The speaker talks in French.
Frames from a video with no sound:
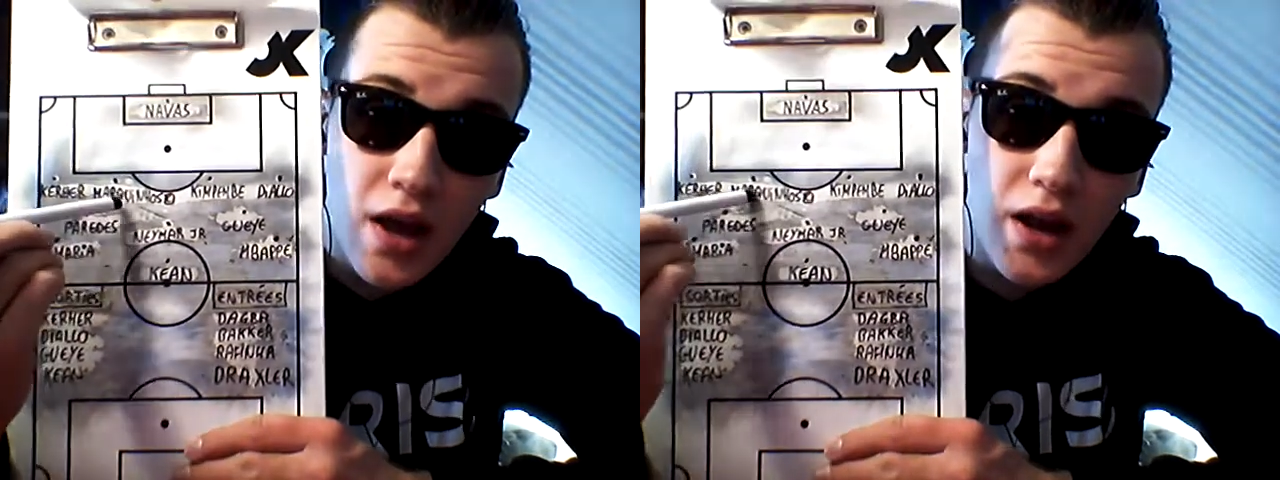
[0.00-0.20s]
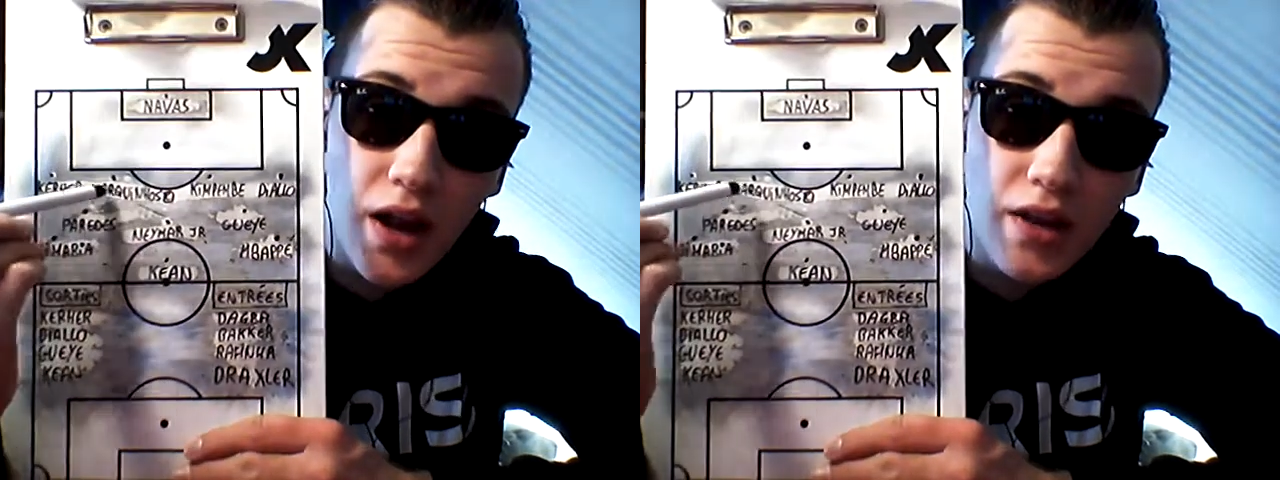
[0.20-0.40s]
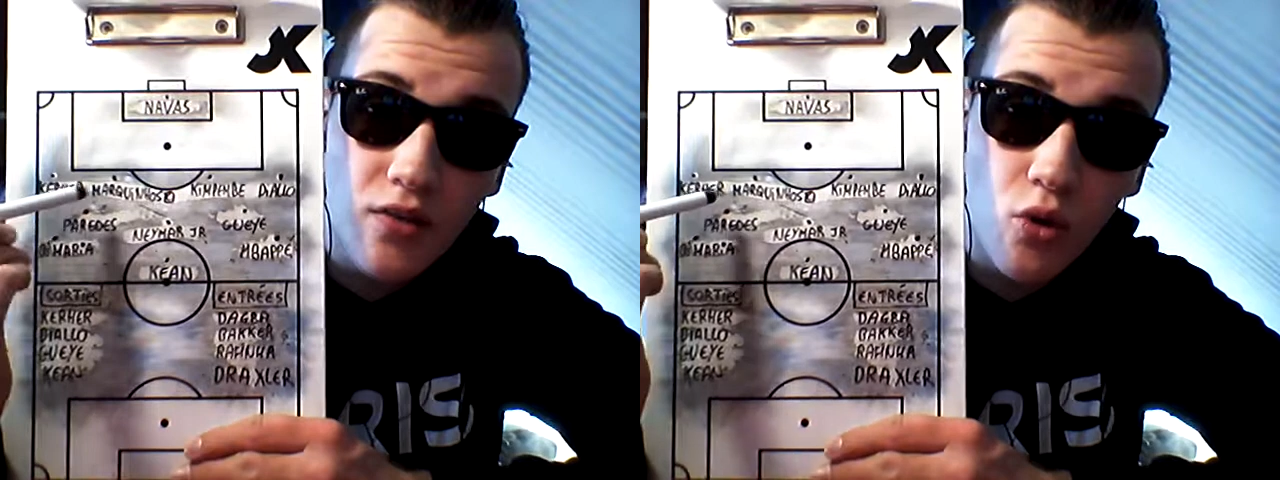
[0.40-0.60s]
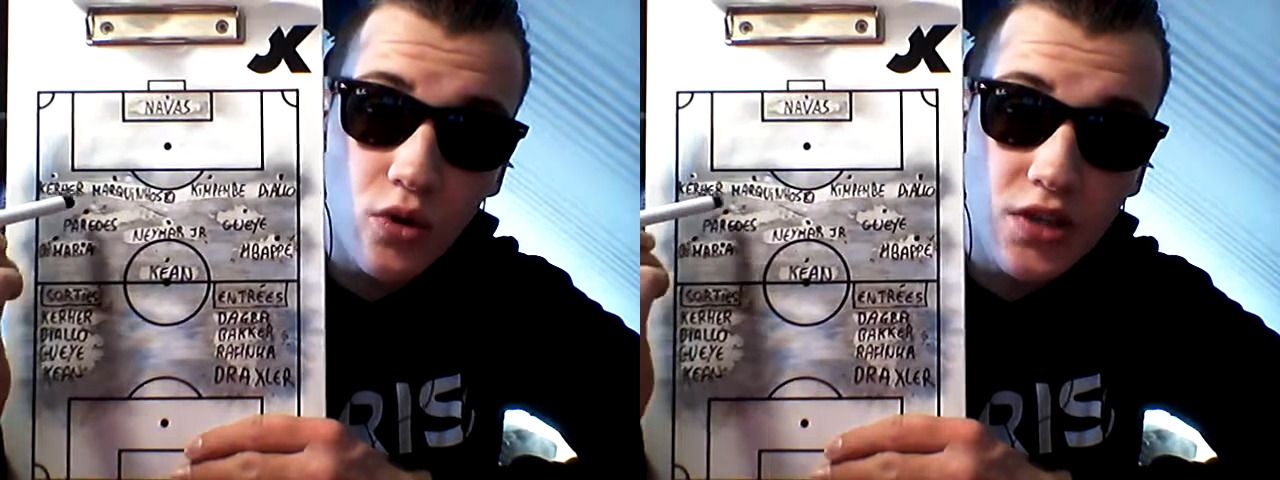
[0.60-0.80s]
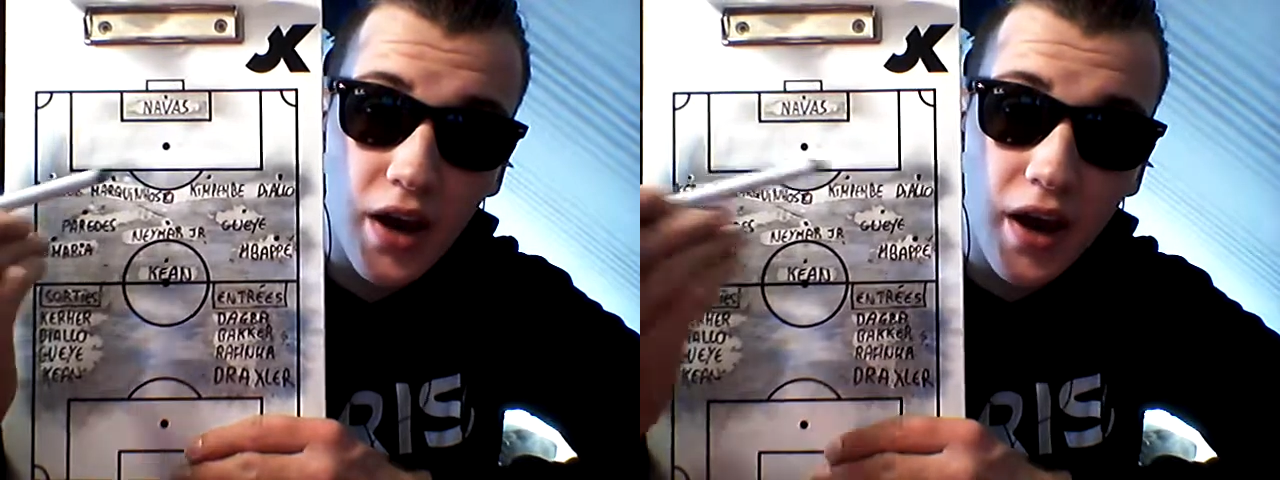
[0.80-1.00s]
Les latéraux,
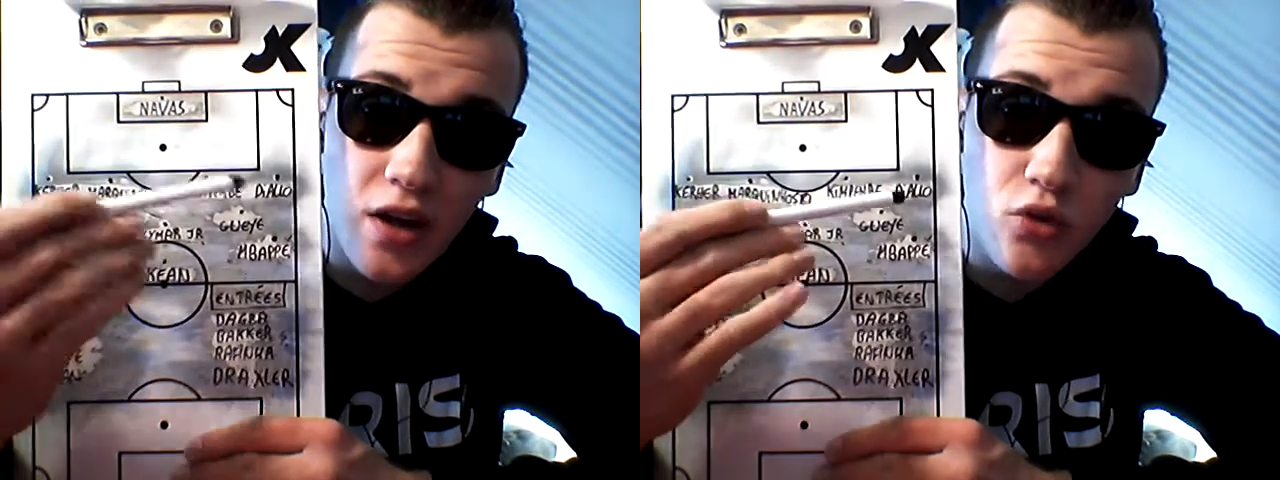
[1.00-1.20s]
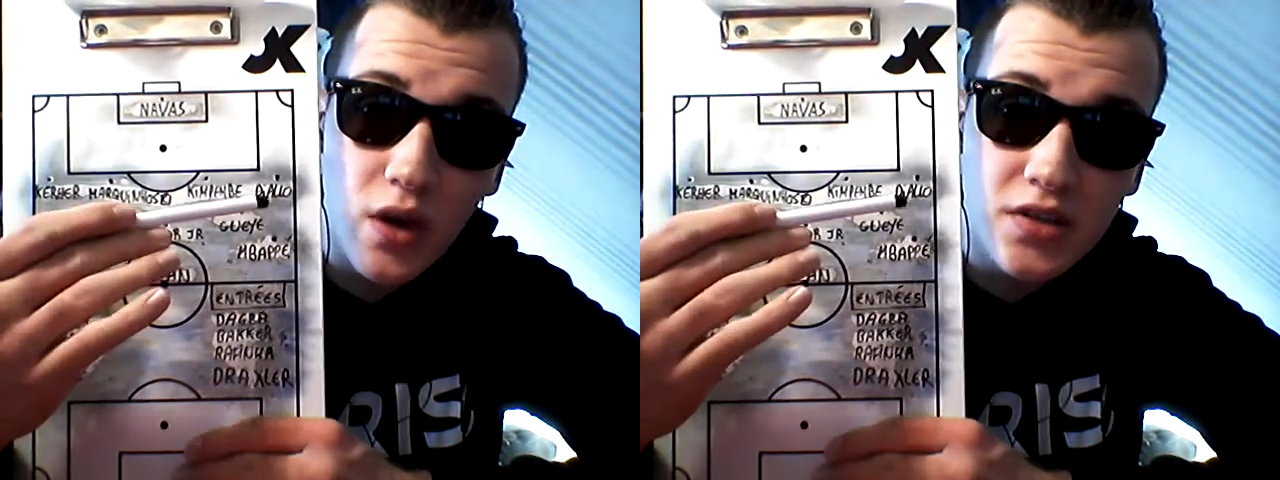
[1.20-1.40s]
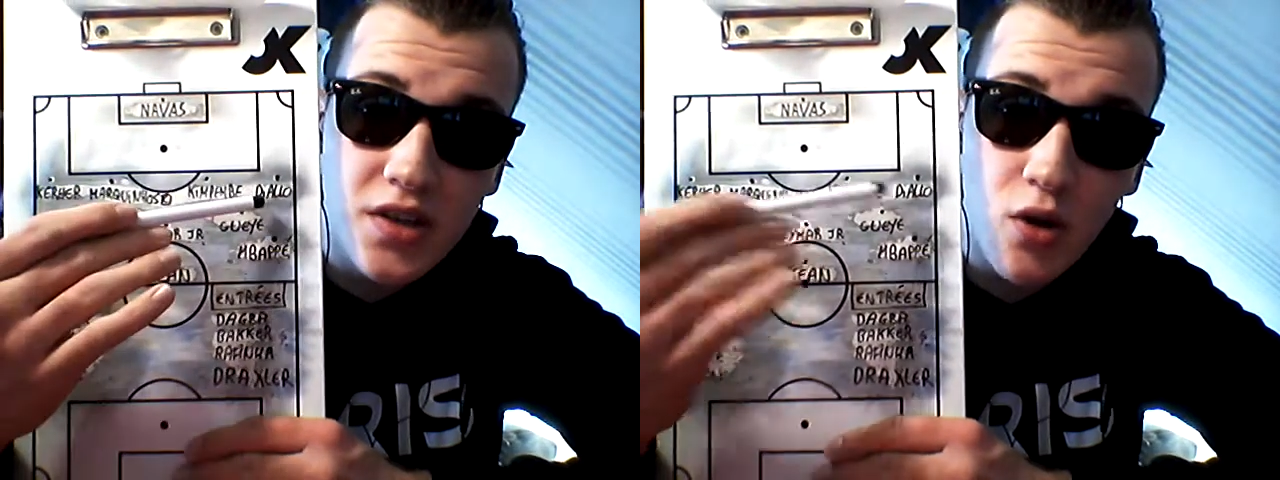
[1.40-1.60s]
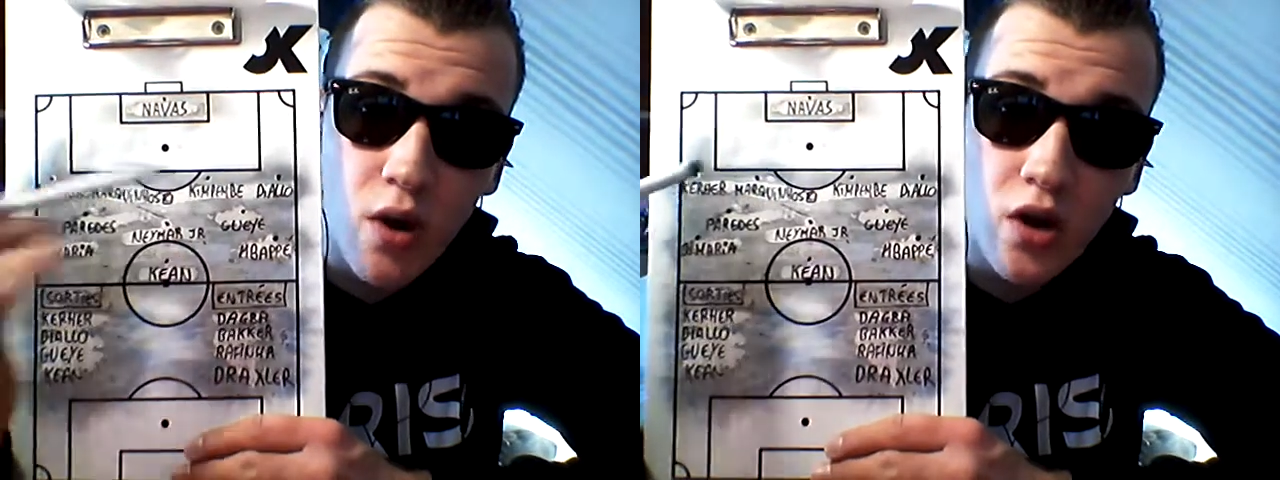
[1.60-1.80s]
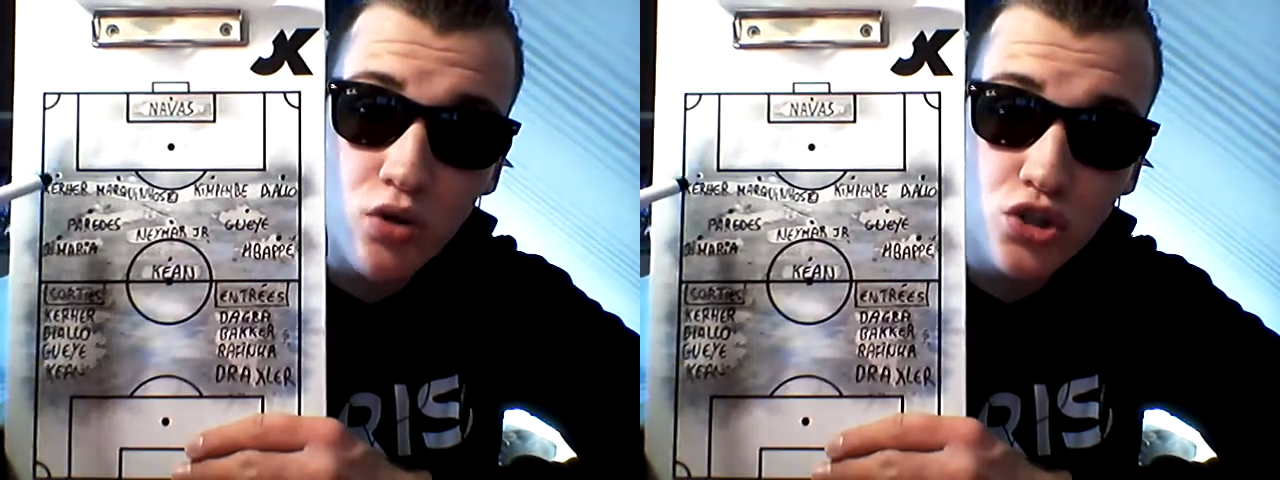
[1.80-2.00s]
Kerrer à droite, Diallo
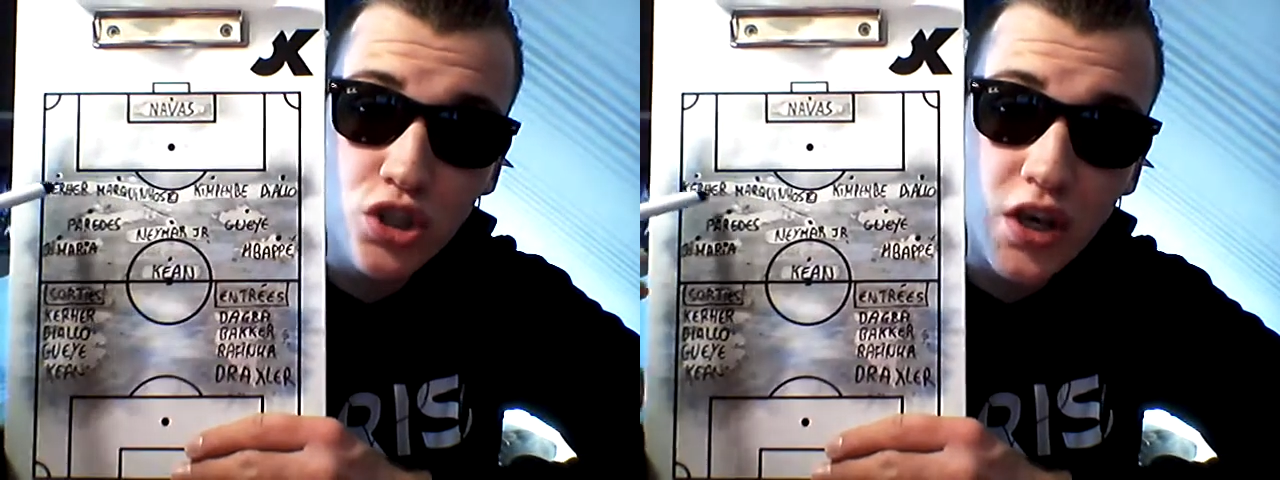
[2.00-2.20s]
à gauche.